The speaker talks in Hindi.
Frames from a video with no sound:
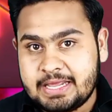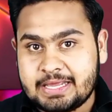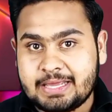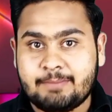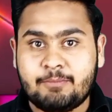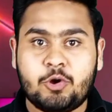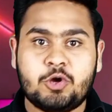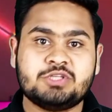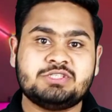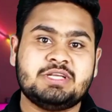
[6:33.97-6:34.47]
कहना है
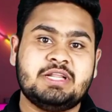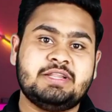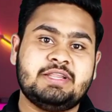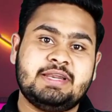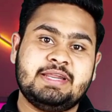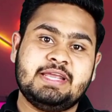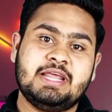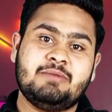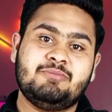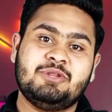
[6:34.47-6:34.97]
कि बहुत जल्द
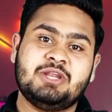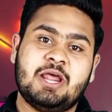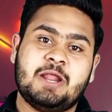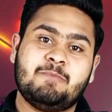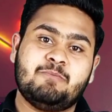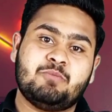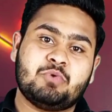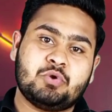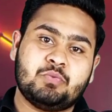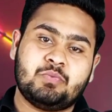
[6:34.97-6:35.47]
रियलमी
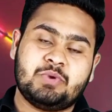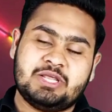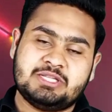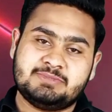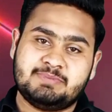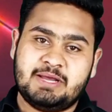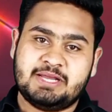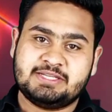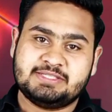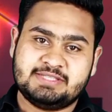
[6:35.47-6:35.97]
नाइन प्रो
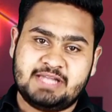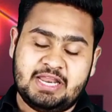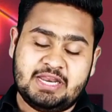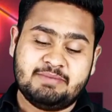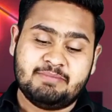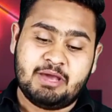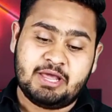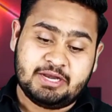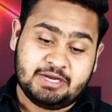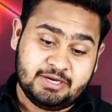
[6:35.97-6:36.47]
प्लस
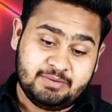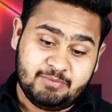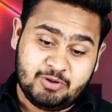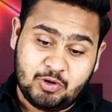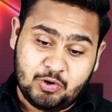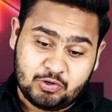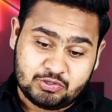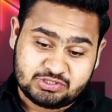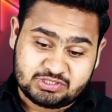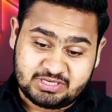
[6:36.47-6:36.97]
पाकिस्तानी मार्केट में
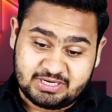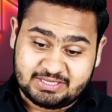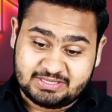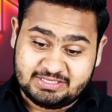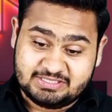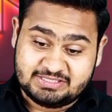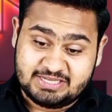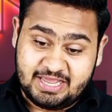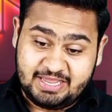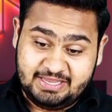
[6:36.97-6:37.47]
लॉन्च कर
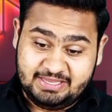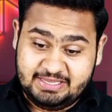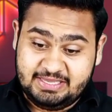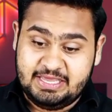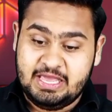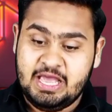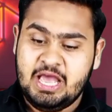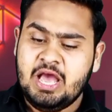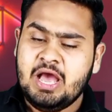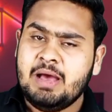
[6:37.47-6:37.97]
दी
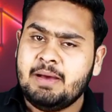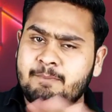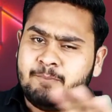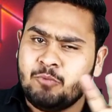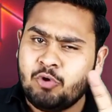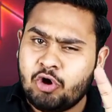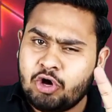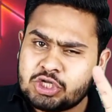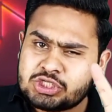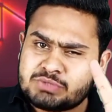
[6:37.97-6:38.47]
जाएगी
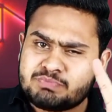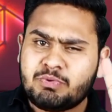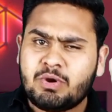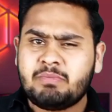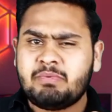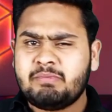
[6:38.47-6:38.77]
मोस्ट